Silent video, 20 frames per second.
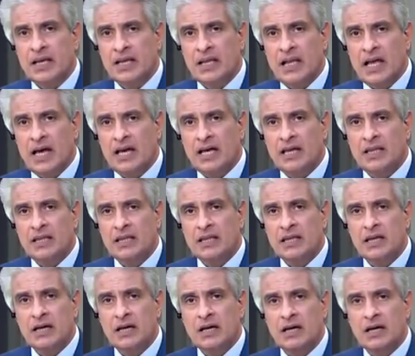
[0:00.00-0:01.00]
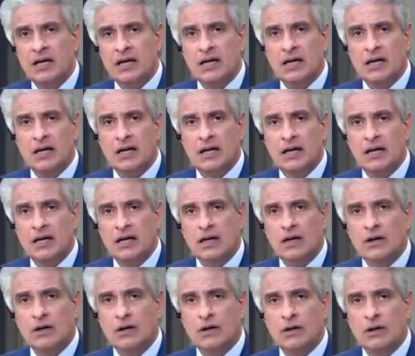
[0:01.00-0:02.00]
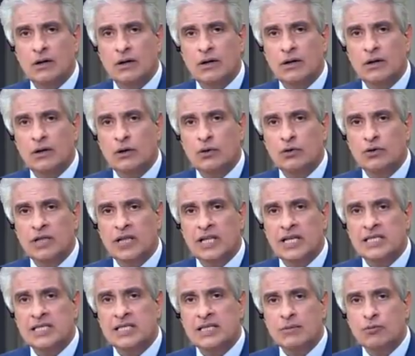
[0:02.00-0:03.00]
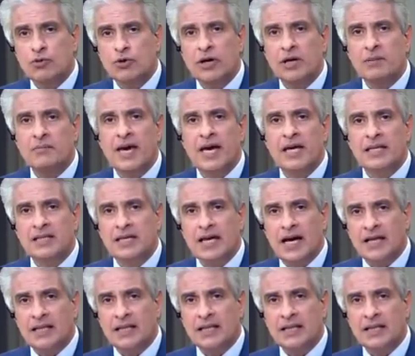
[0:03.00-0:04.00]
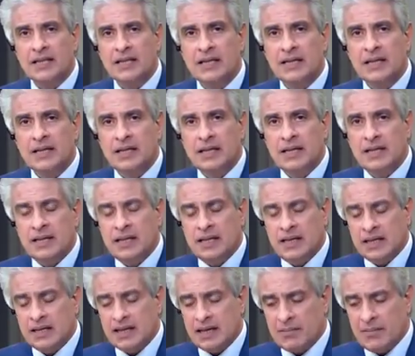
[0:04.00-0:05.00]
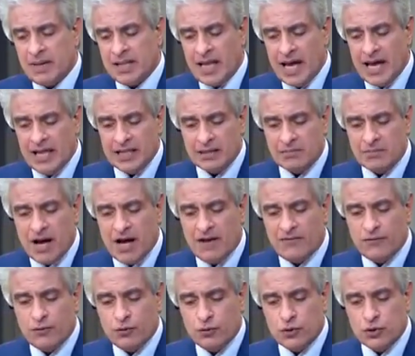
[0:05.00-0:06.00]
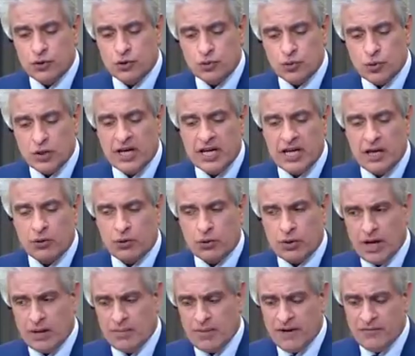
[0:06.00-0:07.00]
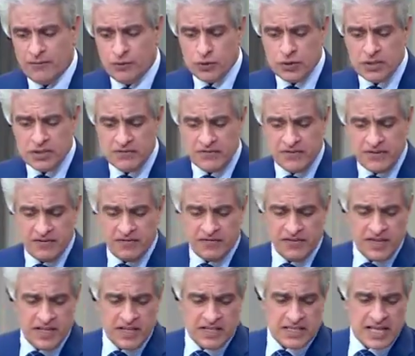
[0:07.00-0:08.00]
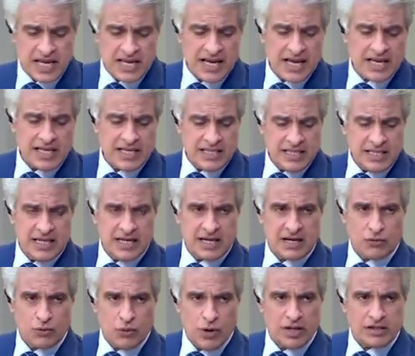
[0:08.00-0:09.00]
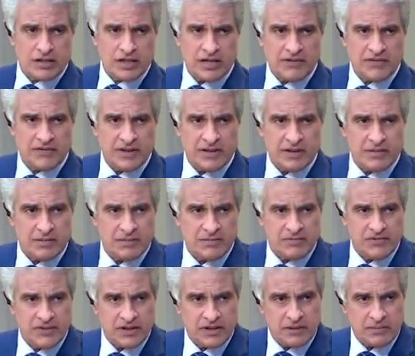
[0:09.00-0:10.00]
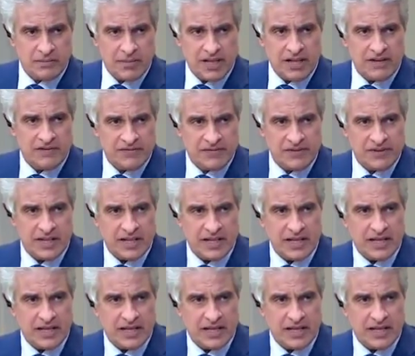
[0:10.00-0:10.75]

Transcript: لان آه، آه، آه، هن لسنا مجرمات يعني كمان حاله محفوظ وغيره يعني محفوظ في في زيك كتير واضح في في الملف في